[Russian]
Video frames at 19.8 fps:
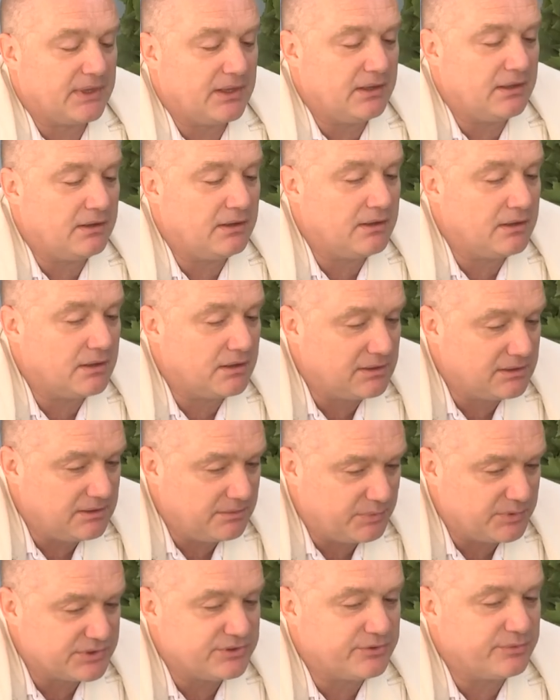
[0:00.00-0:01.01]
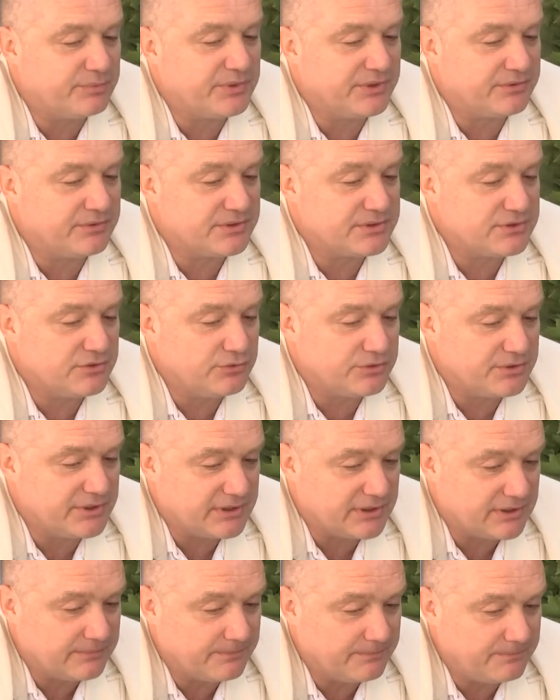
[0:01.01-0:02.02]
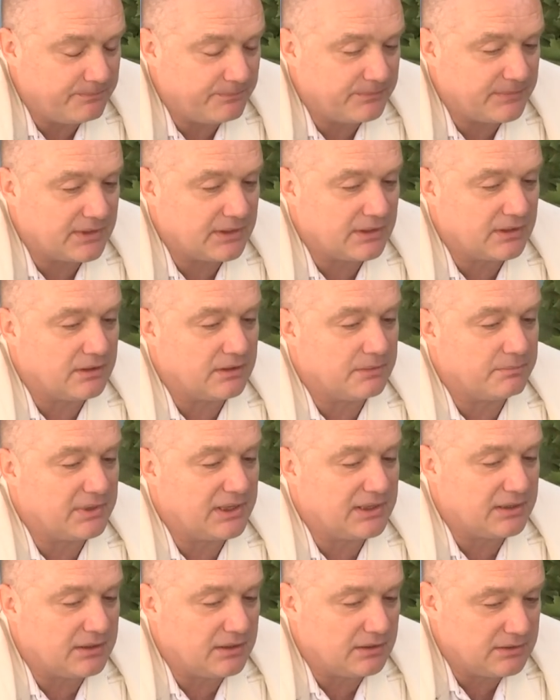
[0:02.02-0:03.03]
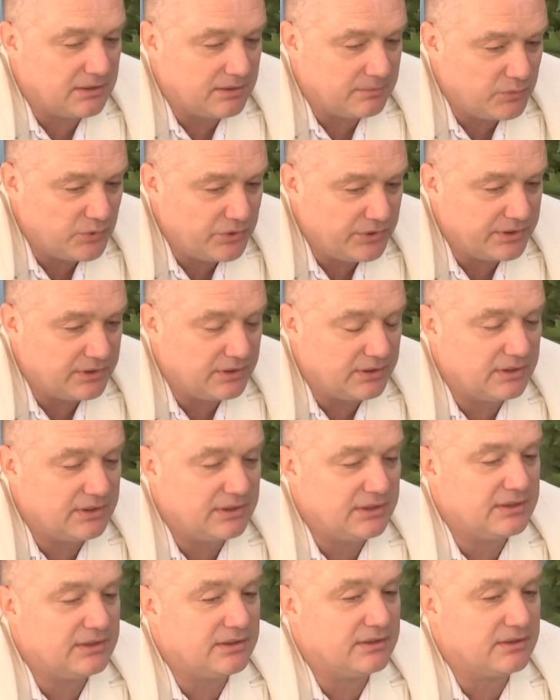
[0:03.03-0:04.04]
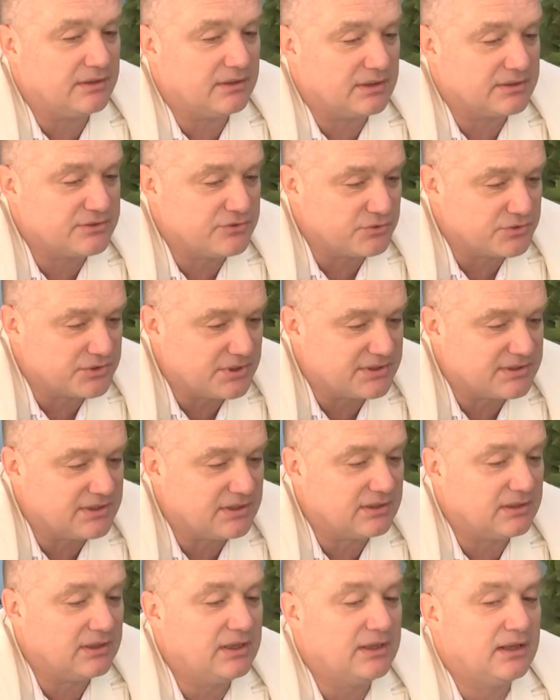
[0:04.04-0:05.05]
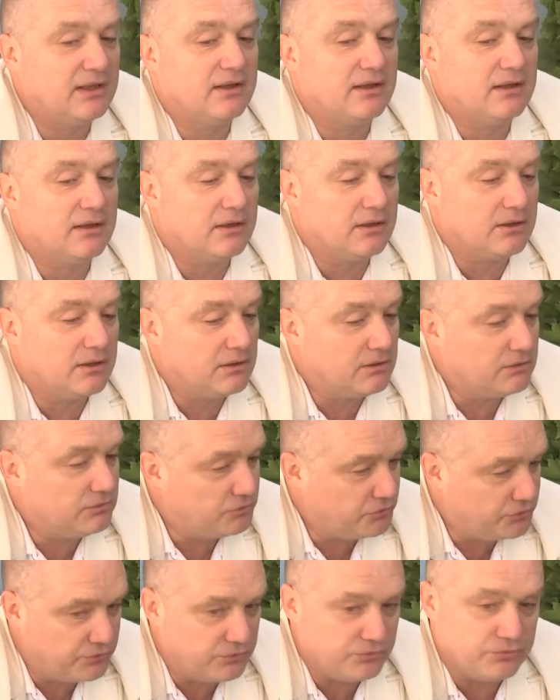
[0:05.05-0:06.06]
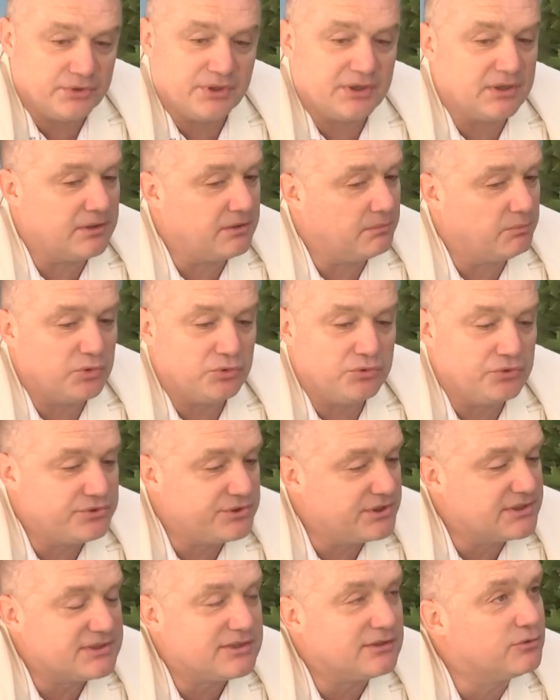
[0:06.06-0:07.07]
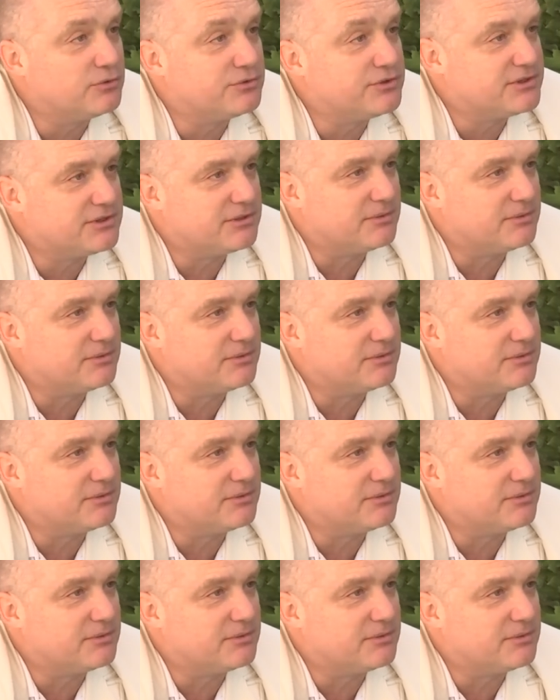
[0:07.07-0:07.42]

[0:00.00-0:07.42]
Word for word: И я когда поступил в институт, я э, приехал домой и отцу сказал, ну, я буду учиться лучше,